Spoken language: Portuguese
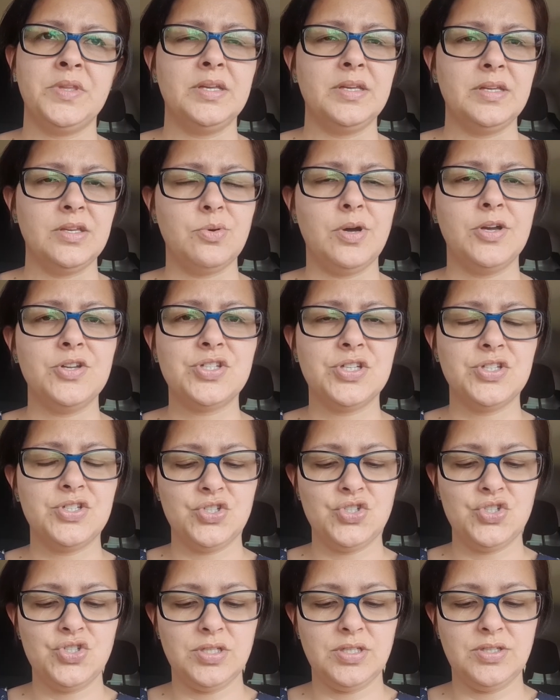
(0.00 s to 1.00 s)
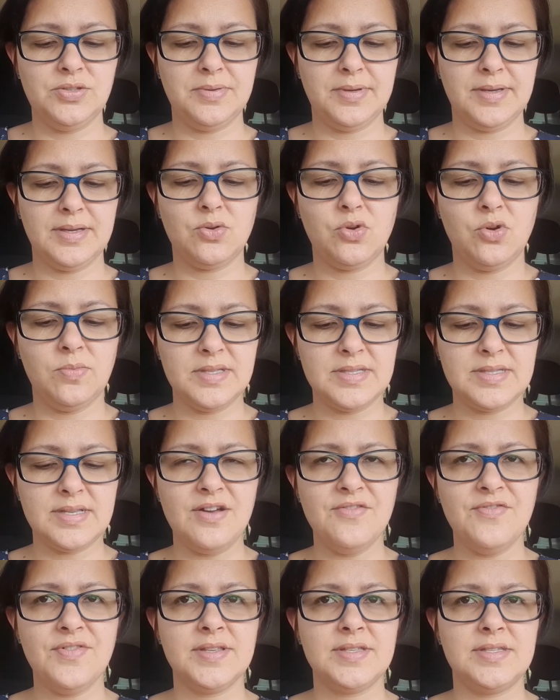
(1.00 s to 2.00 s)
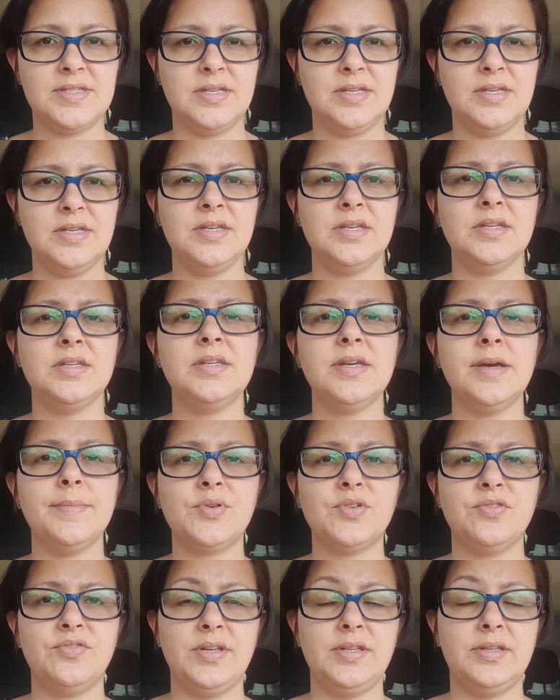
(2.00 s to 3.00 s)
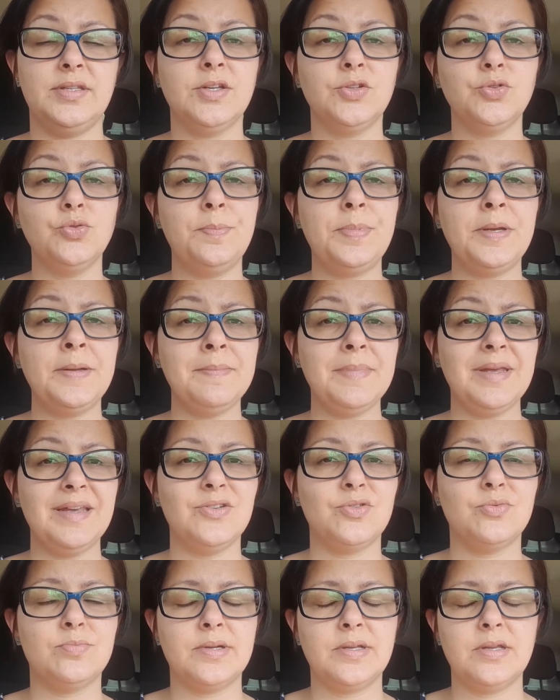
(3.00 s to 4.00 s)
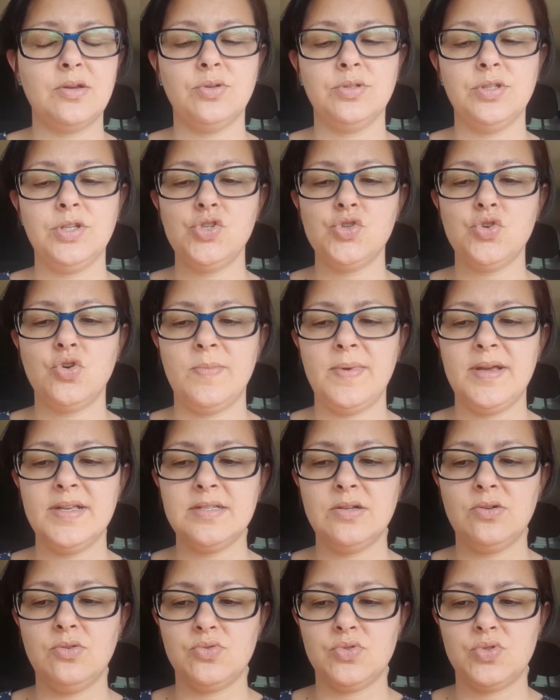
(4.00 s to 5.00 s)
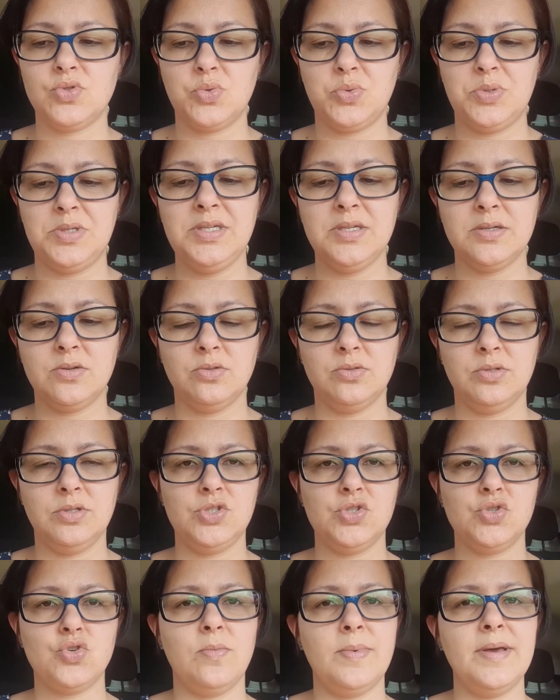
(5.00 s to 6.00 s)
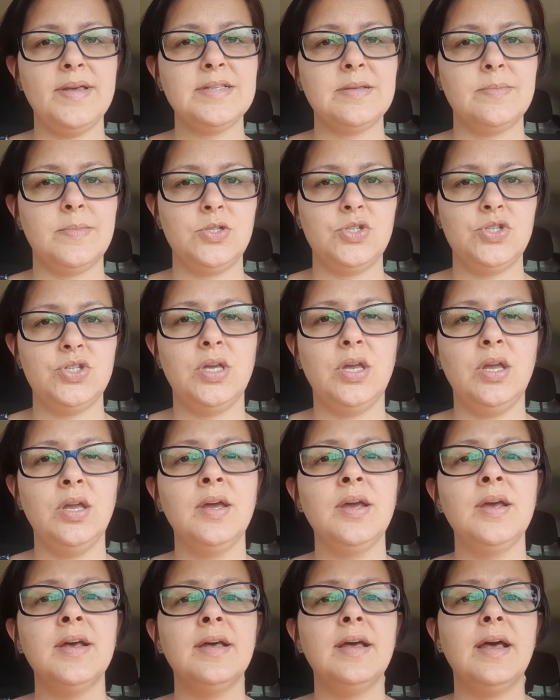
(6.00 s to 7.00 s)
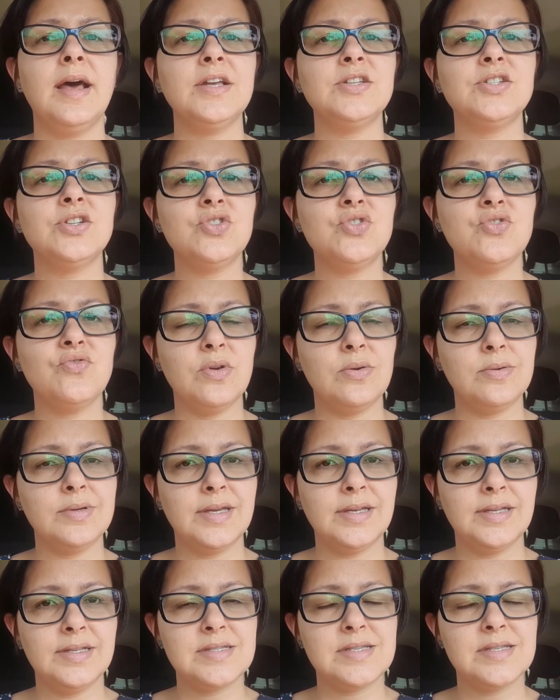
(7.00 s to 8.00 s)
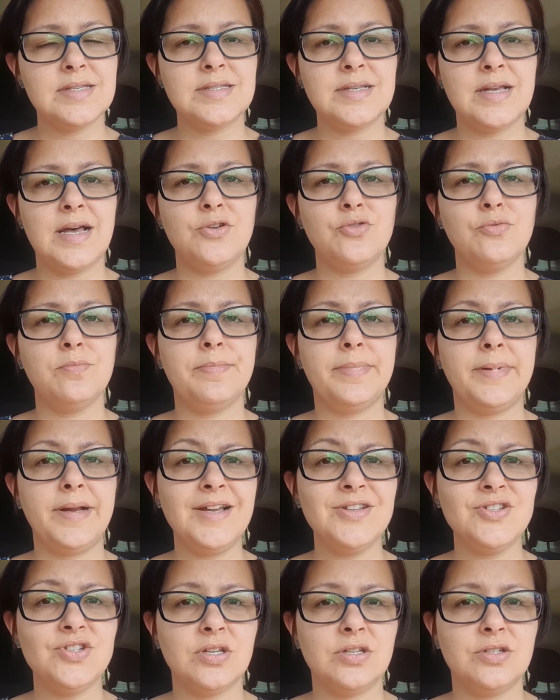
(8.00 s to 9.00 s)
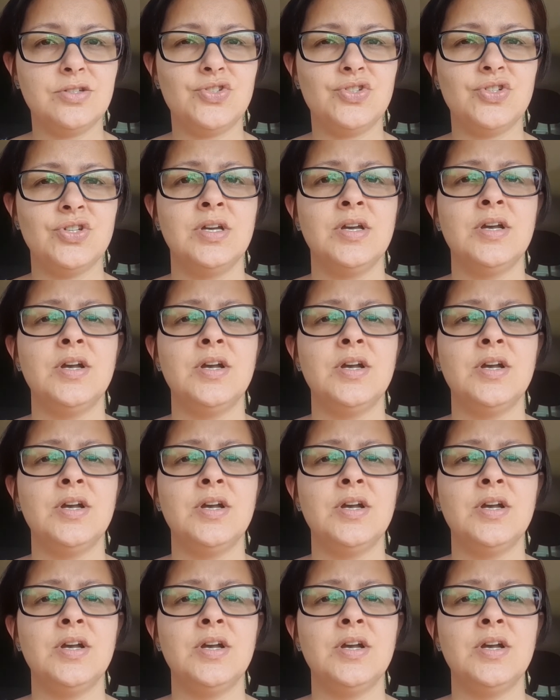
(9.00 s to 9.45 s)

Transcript: Eu acho que a gente tem que começar a fazer e ir aproveitando primeiro, porque quando a gente começa a construir, quando a gente começa a mexer, a gente vê o que é necessário pra gente.